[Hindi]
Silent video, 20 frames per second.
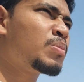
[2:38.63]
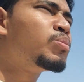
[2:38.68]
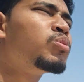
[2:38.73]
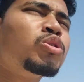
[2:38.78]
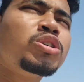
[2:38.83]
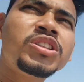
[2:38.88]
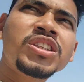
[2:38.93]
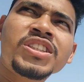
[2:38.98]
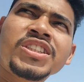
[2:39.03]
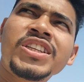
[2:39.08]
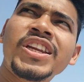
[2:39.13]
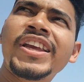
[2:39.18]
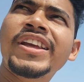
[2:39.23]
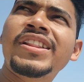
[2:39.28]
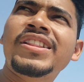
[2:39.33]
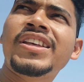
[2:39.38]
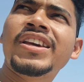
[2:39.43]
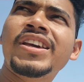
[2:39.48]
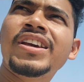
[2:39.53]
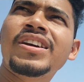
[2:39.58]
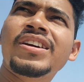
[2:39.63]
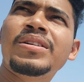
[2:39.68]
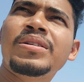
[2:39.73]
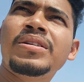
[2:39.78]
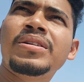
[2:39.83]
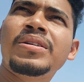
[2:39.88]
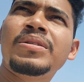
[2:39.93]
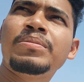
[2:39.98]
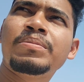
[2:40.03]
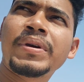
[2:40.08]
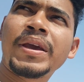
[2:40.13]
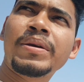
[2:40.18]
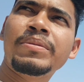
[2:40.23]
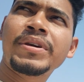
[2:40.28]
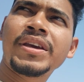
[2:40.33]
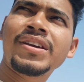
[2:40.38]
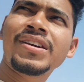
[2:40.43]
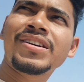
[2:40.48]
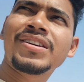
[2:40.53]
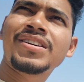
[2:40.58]
पोजिशनिंग थी मे
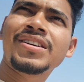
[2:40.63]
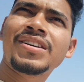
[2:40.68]
भी